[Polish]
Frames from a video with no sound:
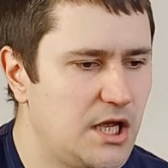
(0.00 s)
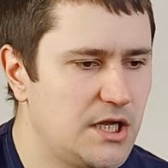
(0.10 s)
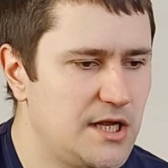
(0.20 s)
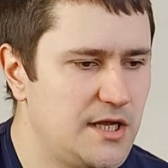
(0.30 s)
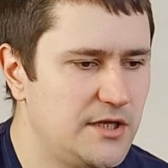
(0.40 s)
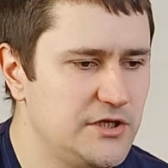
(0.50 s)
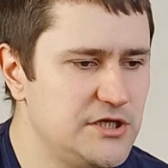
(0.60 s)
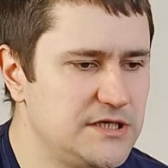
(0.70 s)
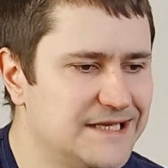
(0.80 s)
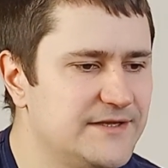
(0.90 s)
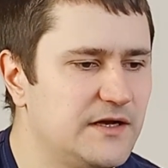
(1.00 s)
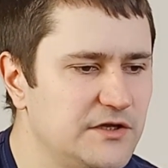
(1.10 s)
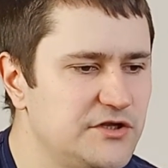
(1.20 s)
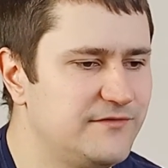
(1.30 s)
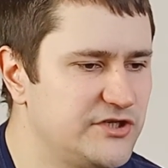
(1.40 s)
e, i
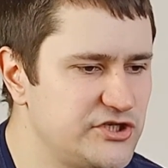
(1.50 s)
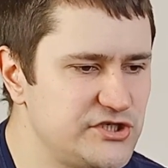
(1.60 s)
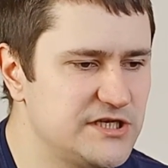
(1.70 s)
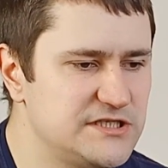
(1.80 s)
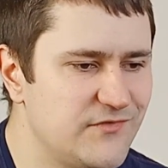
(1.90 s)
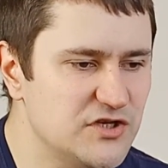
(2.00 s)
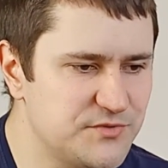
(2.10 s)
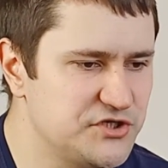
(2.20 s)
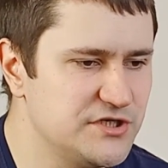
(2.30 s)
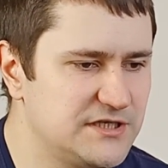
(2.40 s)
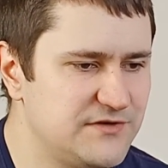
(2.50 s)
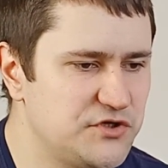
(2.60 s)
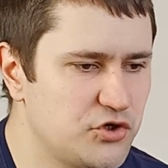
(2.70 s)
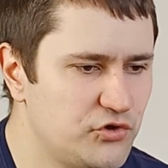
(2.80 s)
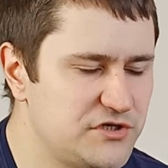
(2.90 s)
generalnie
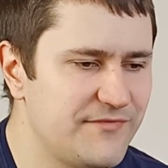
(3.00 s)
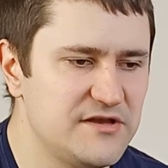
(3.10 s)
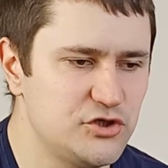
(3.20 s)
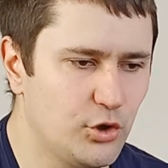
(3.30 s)
29,99